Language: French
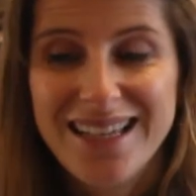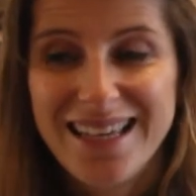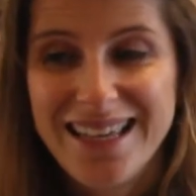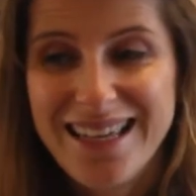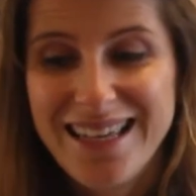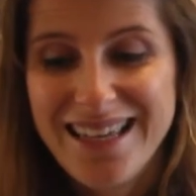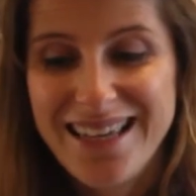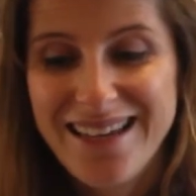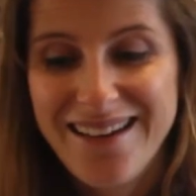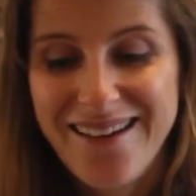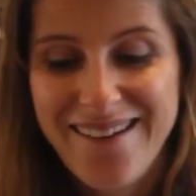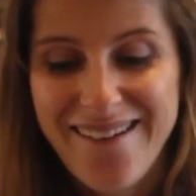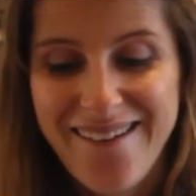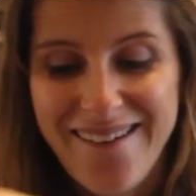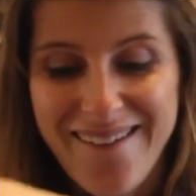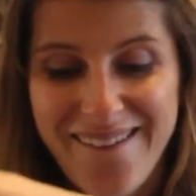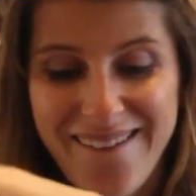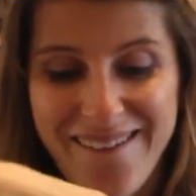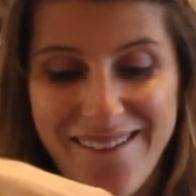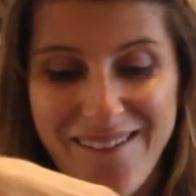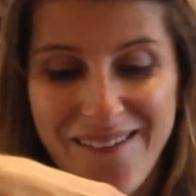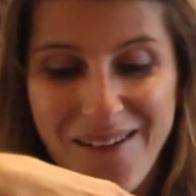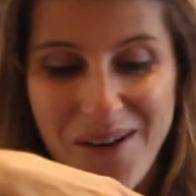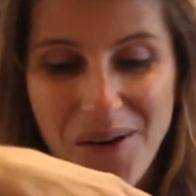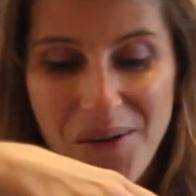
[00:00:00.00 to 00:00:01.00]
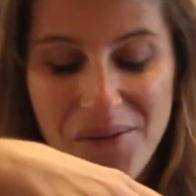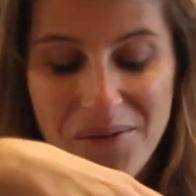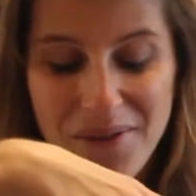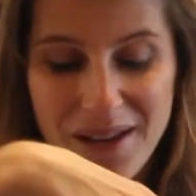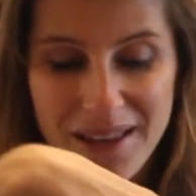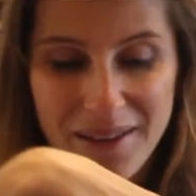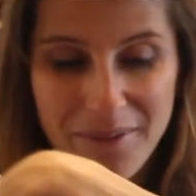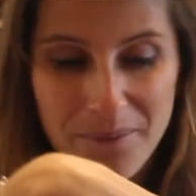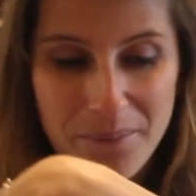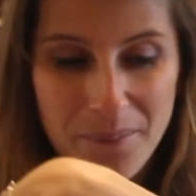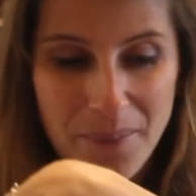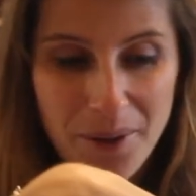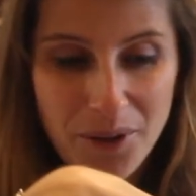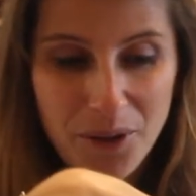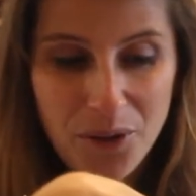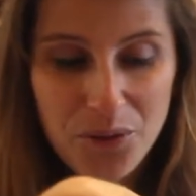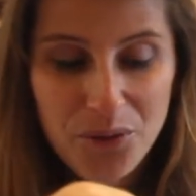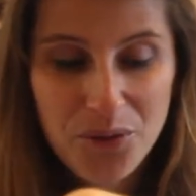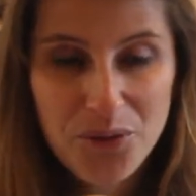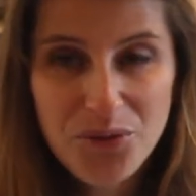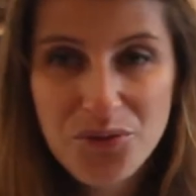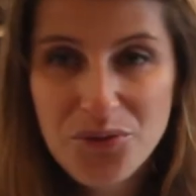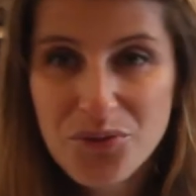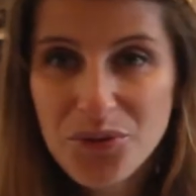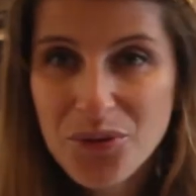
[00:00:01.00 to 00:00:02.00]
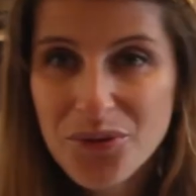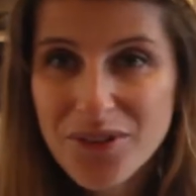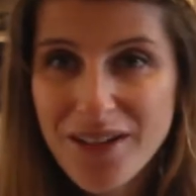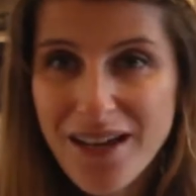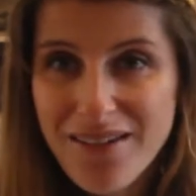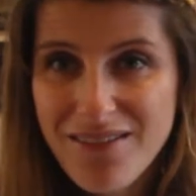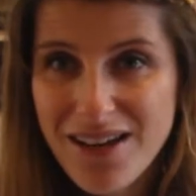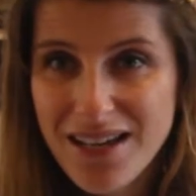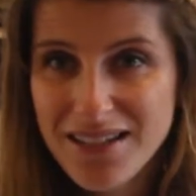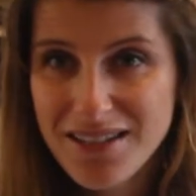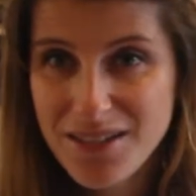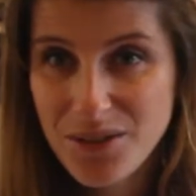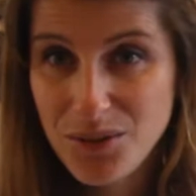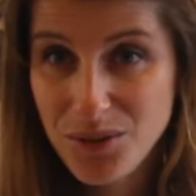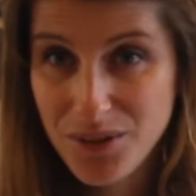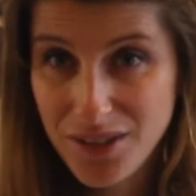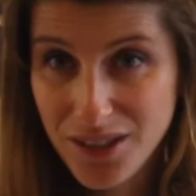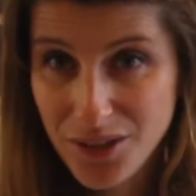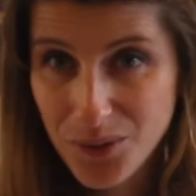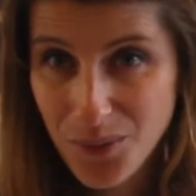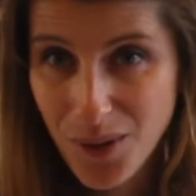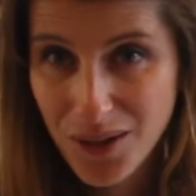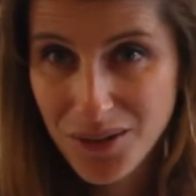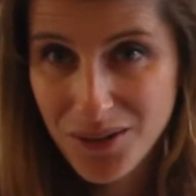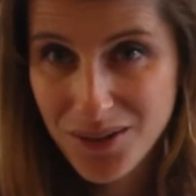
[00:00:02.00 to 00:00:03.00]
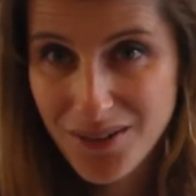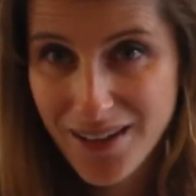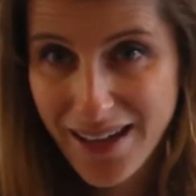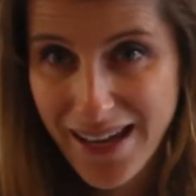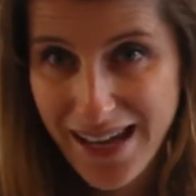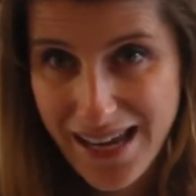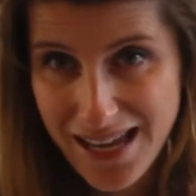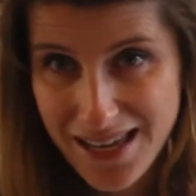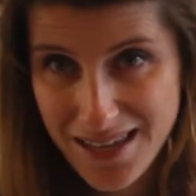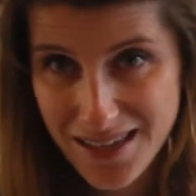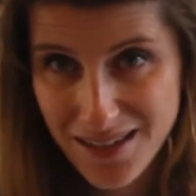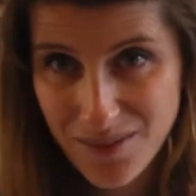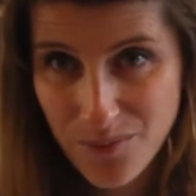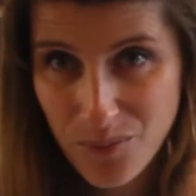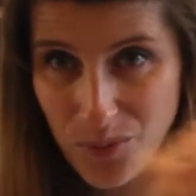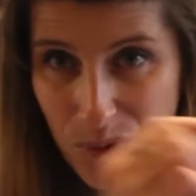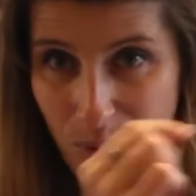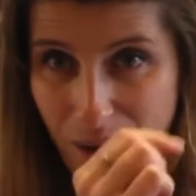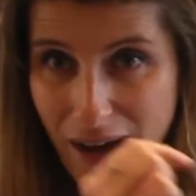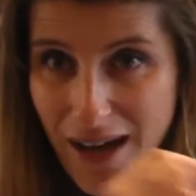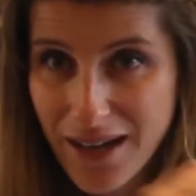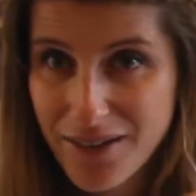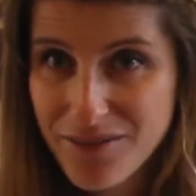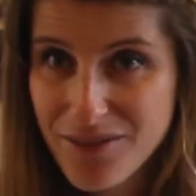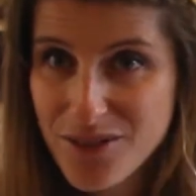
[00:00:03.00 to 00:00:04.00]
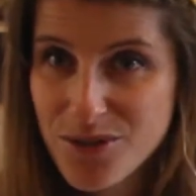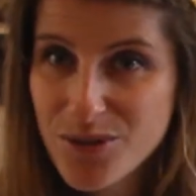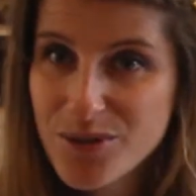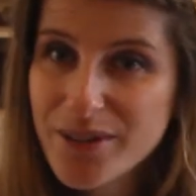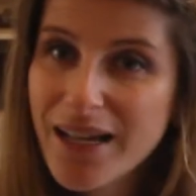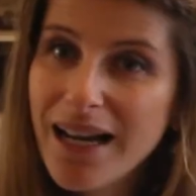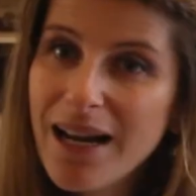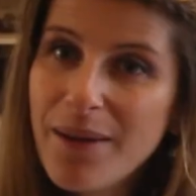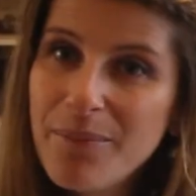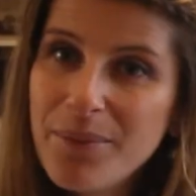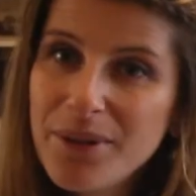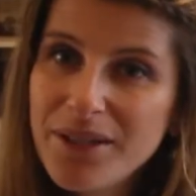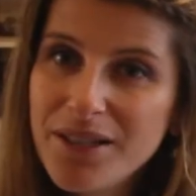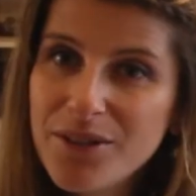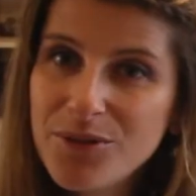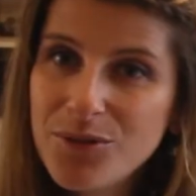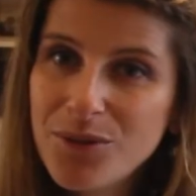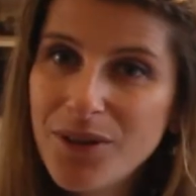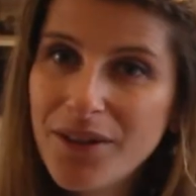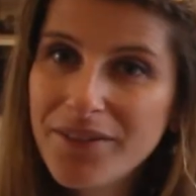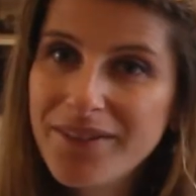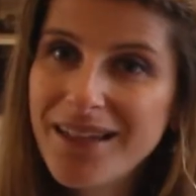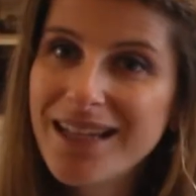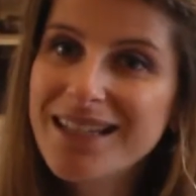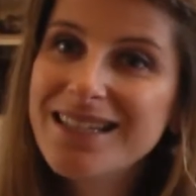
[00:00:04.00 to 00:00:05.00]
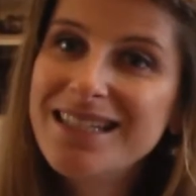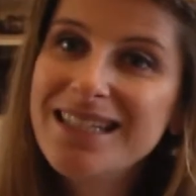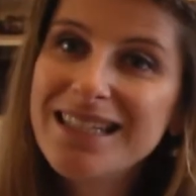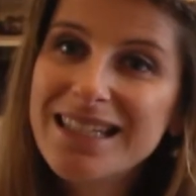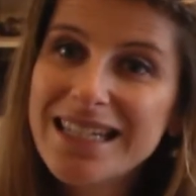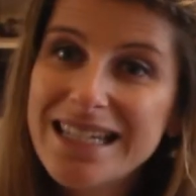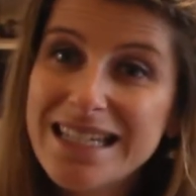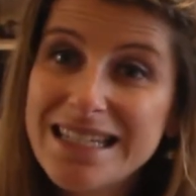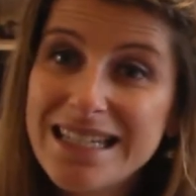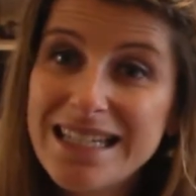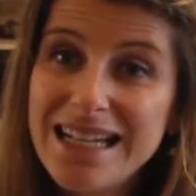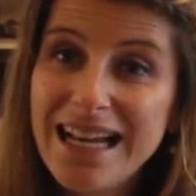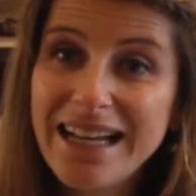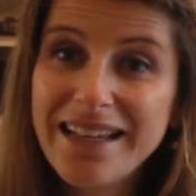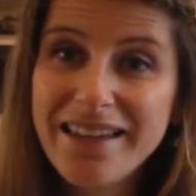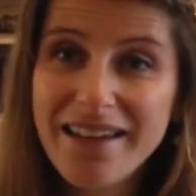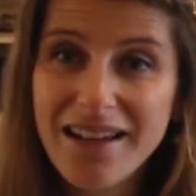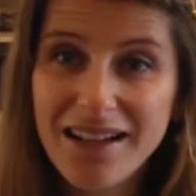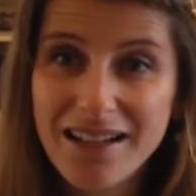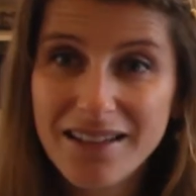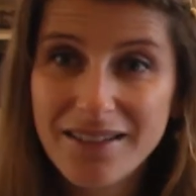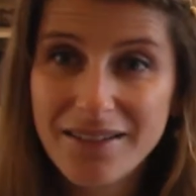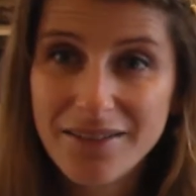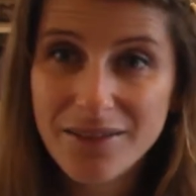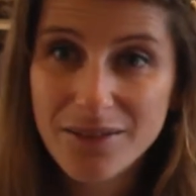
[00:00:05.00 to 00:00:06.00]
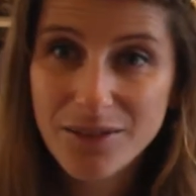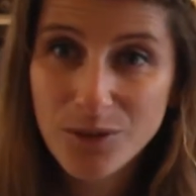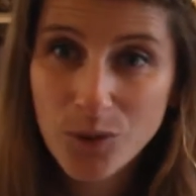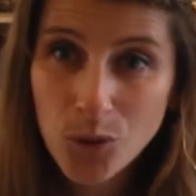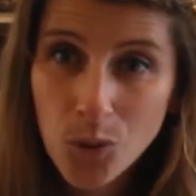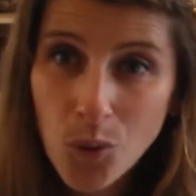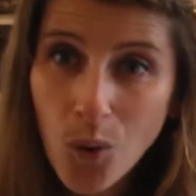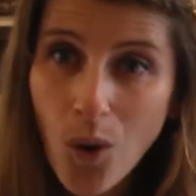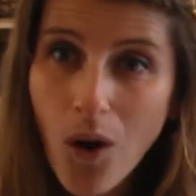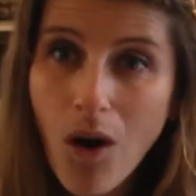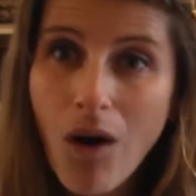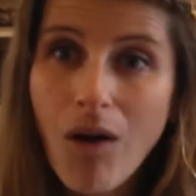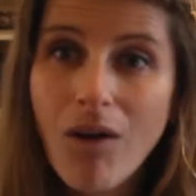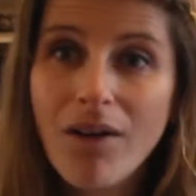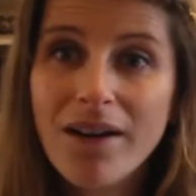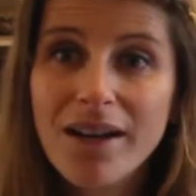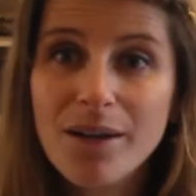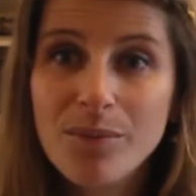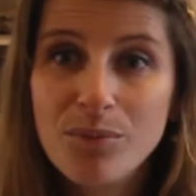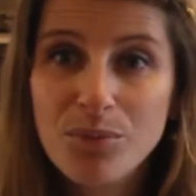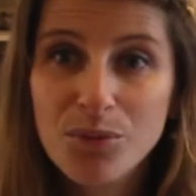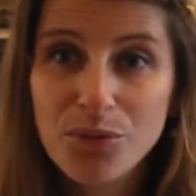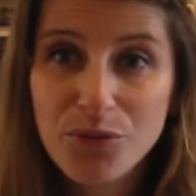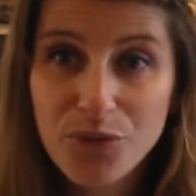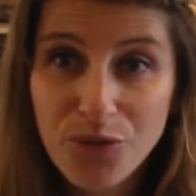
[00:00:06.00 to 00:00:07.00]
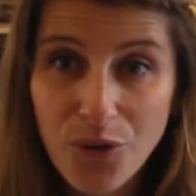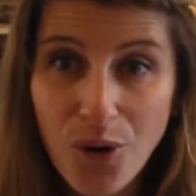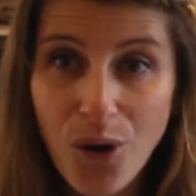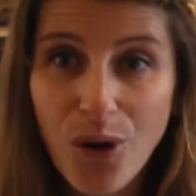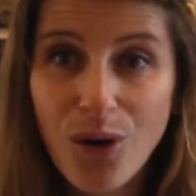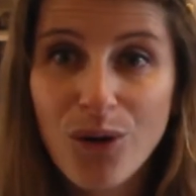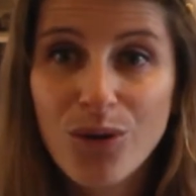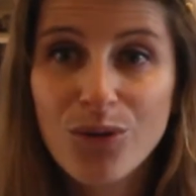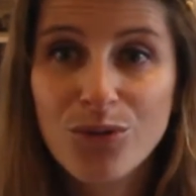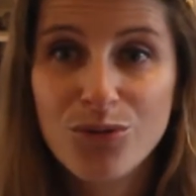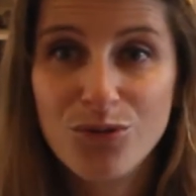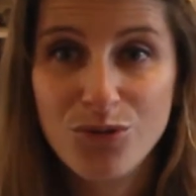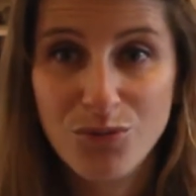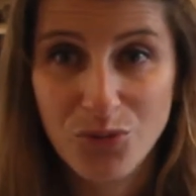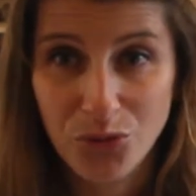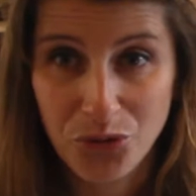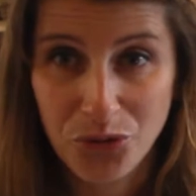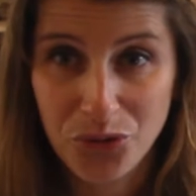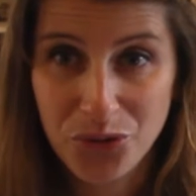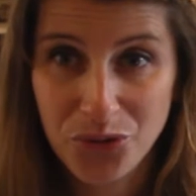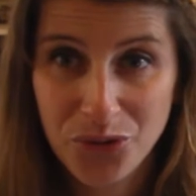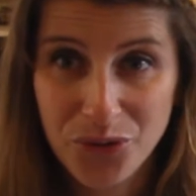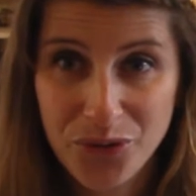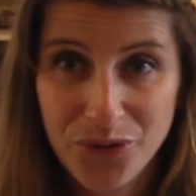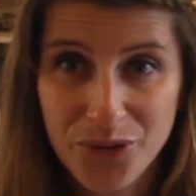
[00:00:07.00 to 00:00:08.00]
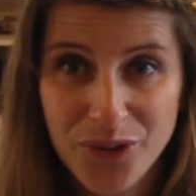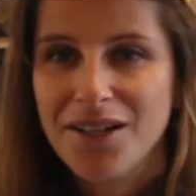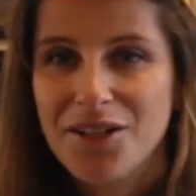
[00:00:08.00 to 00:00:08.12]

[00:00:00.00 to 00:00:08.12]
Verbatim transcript: Et euh, on va pendant deux jours traverser le détroit de Drake pour arriver jusqu'à la péninsule antarctique et c'est là qu'il y a les courants les plus forts du monde.